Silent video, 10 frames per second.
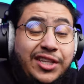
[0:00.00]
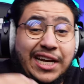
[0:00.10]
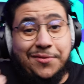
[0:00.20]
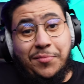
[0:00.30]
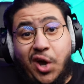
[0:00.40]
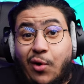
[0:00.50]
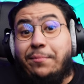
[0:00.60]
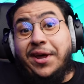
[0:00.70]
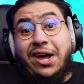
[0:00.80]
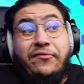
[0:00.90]
نحتاج نبيع
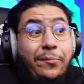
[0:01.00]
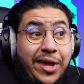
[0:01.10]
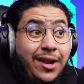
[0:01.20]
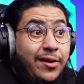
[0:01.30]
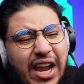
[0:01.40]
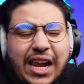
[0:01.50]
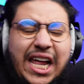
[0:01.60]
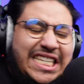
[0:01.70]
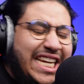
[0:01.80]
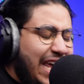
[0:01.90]
ونبيعه في المينا
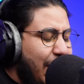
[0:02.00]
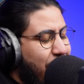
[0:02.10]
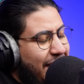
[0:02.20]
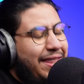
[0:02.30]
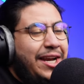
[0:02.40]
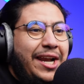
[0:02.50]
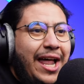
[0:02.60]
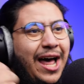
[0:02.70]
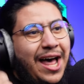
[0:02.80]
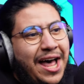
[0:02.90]
فالحلقه الجايه باذن
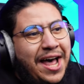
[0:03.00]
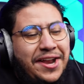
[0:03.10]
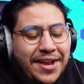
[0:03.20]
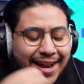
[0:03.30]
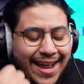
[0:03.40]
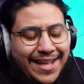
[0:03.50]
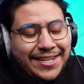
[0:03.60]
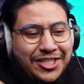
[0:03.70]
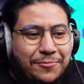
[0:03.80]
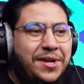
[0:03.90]
الله ان راح
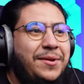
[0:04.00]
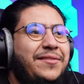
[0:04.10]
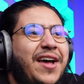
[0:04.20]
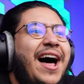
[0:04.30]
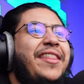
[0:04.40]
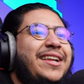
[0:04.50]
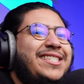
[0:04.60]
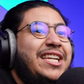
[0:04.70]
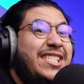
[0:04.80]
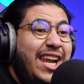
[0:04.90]
نستمر في هذه
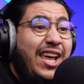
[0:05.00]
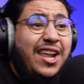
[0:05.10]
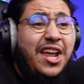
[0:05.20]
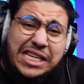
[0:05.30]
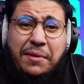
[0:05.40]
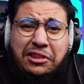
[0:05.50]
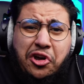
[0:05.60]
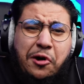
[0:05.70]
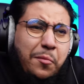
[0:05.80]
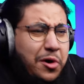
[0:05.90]
السلسله يا عيال
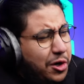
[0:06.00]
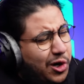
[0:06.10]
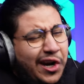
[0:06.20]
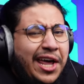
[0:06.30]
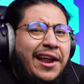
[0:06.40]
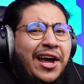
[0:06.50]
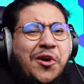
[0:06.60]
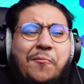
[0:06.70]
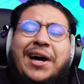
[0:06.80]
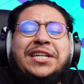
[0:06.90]
عجبتكم قولوا لي
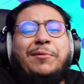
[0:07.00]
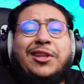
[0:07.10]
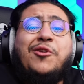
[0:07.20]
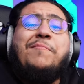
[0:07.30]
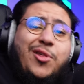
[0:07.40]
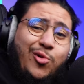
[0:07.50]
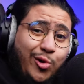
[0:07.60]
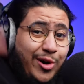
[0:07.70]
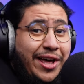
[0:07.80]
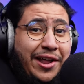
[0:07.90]
اراكم ما عجبتكم برضو
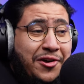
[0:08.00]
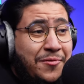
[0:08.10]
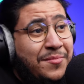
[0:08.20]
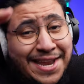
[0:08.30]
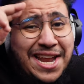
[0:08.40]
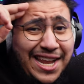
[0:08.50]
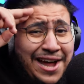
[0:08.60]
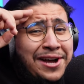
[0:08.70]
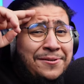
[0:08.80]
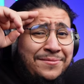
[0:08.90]
قولوا لي اراكم الى ان
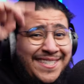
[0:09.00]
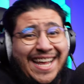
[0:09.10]
نلقاكم